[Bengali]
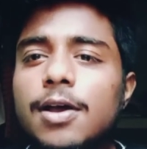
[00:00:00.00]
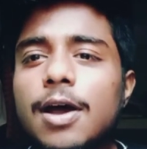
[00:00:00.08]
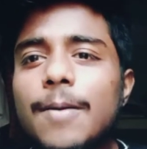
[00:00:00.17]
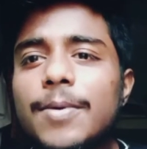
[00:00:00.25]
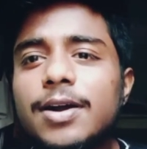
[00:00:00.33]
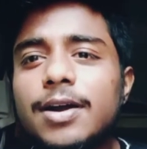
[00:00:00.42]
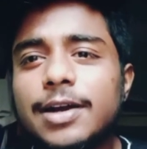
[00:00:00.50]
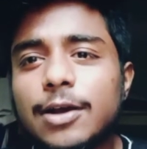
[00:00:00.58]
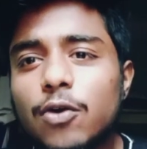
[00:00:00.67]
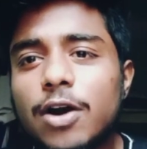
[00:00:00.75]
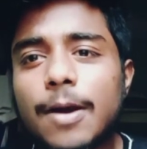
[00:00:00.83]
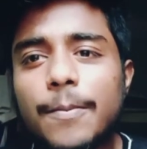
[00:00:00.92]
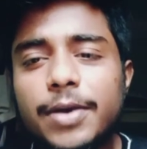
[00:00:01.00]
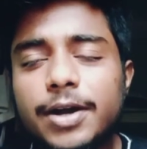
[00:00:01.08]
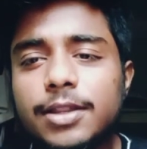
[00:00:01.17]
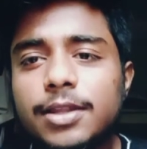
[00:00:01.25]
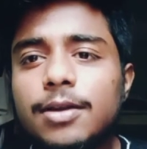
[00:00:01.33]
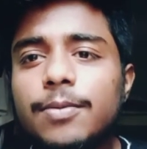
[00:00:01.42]
আমরা রেগুলার আপডেট
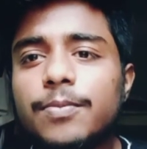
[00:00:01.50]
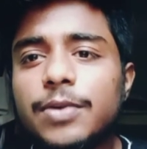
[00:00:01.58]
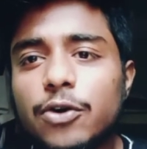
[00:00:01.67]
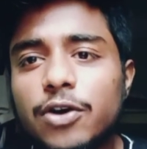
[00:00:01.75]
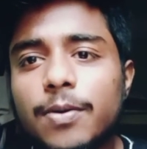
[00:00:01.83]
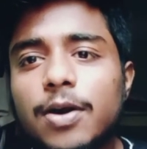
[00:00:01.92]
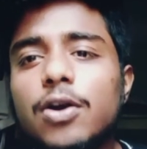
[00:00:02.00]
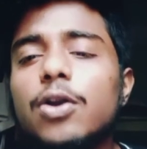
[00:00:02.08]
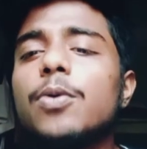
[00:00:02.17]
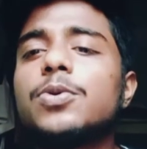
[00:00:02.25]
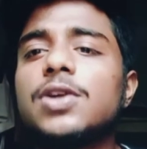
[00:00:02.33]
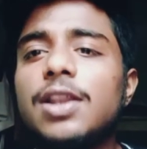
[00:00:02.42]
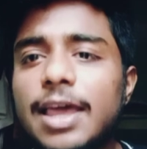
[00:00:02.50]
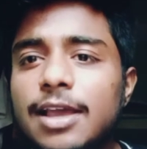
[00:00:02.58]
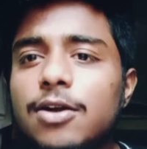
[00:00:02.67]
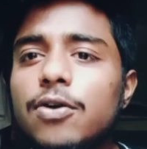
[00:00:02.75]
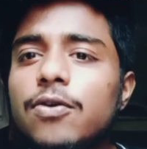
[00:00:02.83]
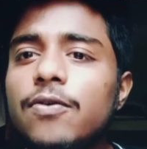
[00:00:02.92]
দিই ভিডিওটা ভালো লাগলে অবশ্যই লাইক
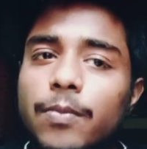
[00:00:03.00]
করো